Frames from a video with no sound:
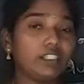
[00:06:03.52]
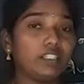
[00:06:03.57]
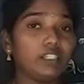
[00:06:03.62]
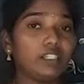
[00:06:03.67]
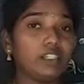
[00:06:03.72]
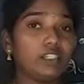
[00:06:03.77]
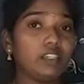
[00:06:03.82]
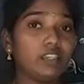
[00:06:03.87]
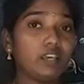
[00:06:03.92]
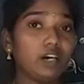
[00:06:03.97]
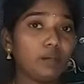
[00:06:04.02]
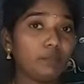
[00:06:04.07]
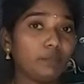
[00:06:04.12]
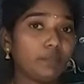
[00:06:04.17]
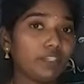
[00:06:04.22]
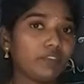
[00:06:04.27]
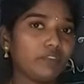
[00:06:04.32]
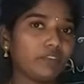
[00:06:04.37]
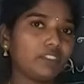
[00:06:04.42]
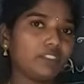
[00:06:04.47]

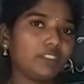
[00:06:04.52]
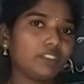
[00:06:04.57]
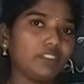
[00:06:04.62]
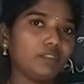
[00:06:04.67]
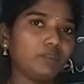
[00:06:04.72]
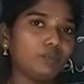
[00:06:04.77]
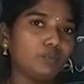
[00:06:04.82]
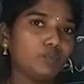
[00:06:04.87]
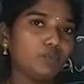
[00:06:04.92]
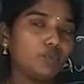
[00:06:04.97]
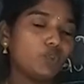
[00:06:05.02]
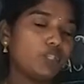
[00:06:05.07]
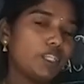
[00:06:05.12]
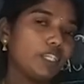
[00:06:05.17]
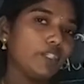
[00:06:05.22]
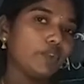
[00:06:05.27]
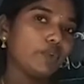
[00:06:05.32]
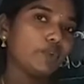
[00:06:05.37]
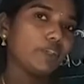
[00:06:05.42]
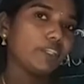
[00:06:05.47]
இதெல்லாமே வந்து
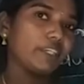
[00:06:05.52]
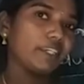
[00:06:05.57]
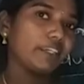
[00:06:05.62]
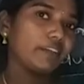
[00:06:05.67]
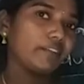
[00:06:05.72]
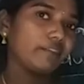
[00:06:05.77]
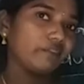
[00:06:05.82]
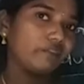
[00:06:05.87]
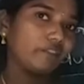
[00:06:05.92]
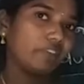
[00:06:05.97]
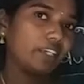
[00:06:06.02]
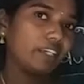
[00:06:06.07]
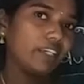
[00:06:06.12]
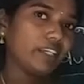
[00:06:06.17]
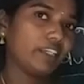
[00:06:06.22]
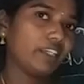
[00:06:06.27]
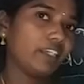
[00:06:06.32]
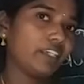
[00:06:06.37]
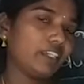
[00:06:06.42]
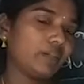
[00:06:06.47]
மூளையினுடைய
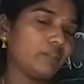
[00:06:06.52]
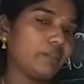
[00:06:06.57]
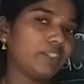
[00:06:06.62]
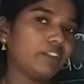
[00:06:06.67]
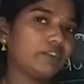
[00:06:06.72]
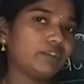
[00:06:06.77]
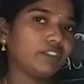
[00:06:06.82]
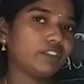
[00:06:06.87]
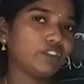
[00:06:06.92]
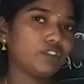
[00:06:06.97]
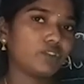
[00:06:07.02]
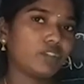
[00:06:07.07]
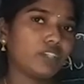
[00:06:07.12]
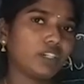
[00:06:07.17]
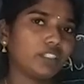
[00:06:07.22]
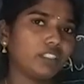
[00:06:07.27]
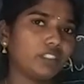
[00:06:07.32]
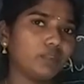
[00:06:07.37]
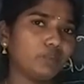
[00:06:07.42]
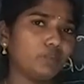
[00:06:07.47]
வேலை அப்படின்னு வந்து
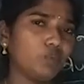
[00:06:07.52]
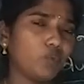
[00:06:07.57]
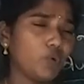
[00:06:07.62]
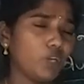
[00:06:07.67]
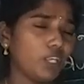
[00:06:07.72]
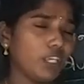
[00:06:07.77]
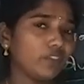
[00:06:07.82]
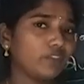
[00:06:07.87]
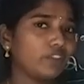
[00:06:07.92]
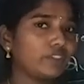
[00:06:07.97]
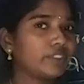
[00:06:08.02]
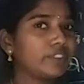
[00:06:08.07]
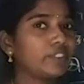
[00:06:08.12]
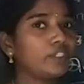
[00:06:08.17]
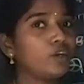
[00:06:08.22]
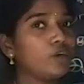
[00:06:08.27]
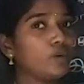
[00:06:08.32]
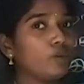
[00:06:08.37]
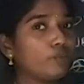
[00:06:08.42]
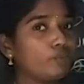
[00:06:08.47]
சொல்கிறாங்க இந்த மூளையை வந்து
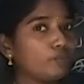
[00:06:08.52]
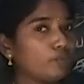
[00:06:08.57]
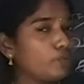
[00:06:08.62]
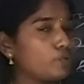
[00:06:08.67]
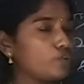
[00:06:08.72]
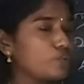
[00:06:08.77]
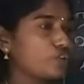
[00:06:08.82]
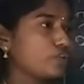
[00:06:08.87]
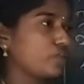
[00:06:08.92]
மூன்று